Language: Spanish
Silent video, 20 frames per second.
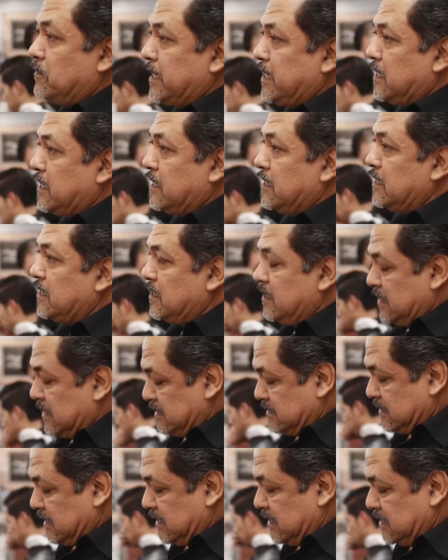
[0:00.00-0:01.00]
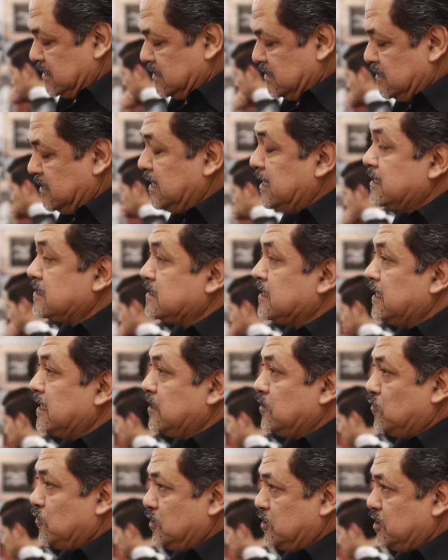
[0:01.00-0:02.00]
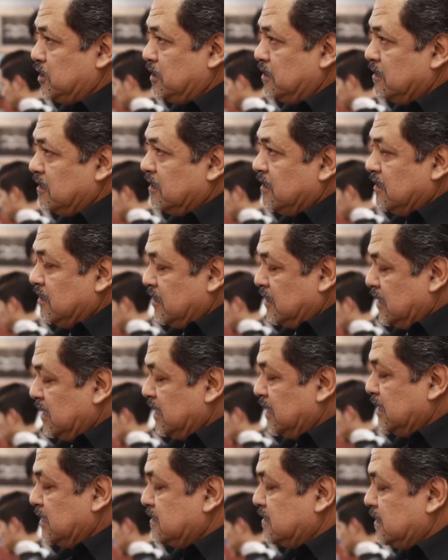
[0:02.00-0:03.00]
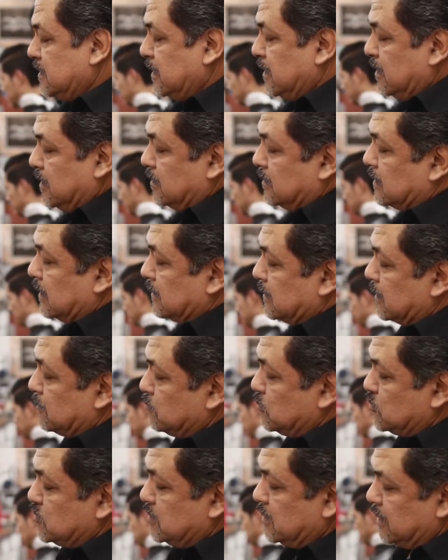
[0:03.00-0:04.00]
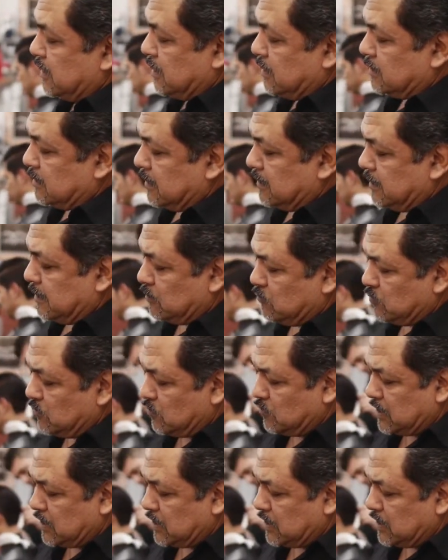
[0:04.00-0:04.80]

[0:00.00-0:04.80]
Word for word: mañana hasta las 10 de la noche. Este, tratamos de tener un